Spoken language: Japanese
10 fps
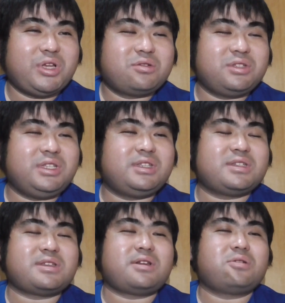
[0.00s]
パヨク認
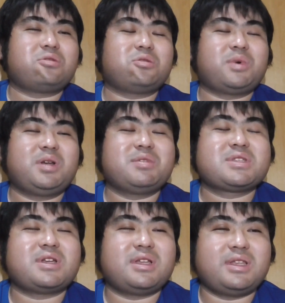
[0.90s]
定されることもありま
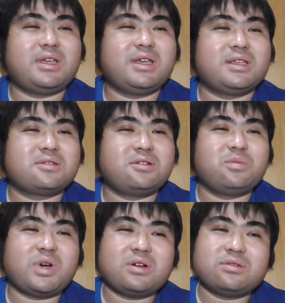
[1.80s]
すからね、そ
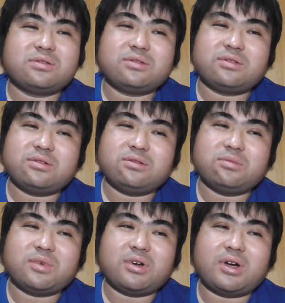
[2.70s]
れもあるっていう
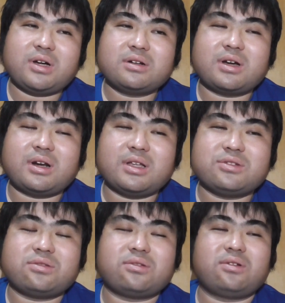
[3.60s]
のもあるから、
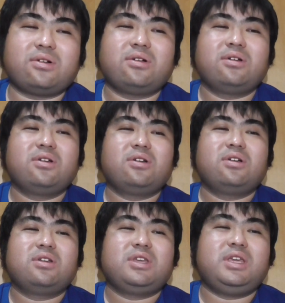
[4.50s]
ちょっと
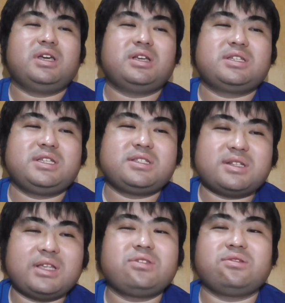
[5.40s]
批判し
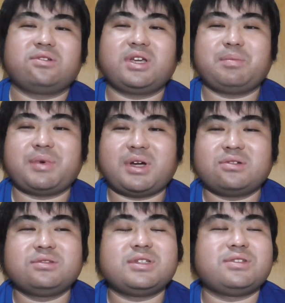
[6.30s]
づらいっていうのがやっぱあ
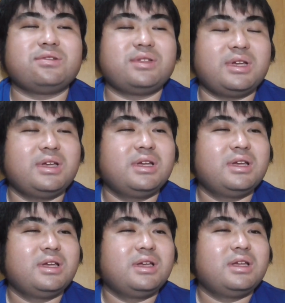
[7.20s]
るんですよね。
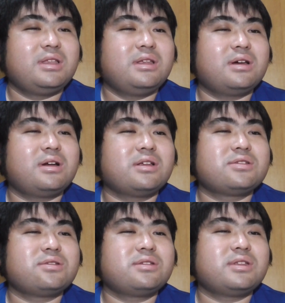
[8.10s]
だから、
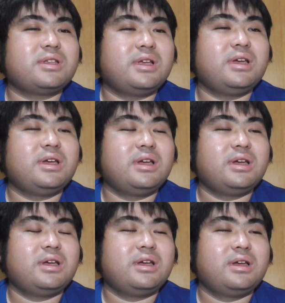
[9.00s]
そういうのね、
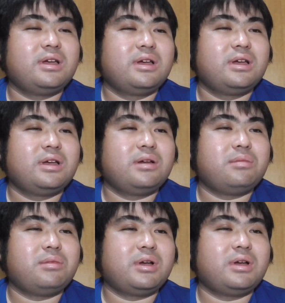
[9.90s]

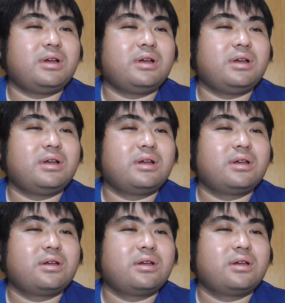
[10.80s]
ま